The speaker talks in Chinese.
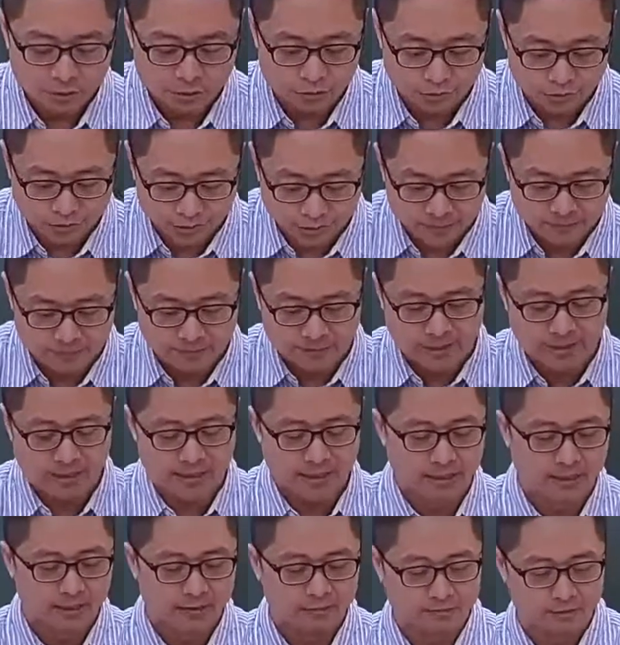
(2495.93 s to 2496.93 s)
回去可以
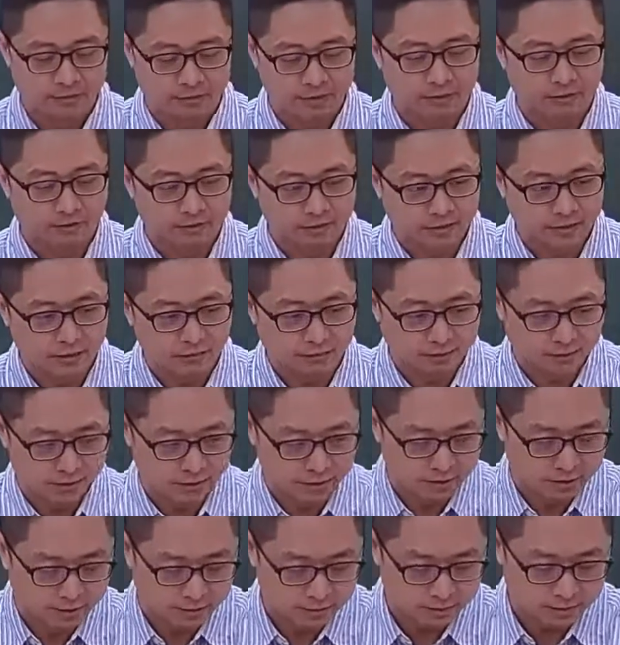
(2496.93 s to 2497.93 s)
把比较早
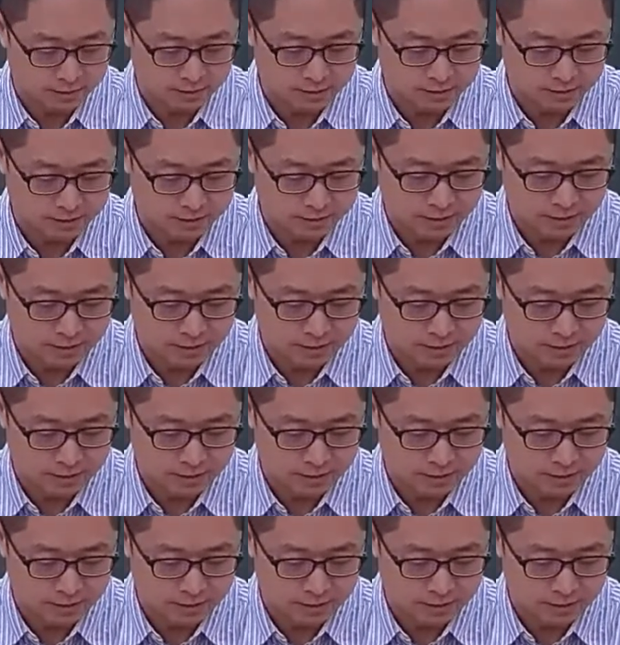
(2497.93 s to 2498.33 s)
期的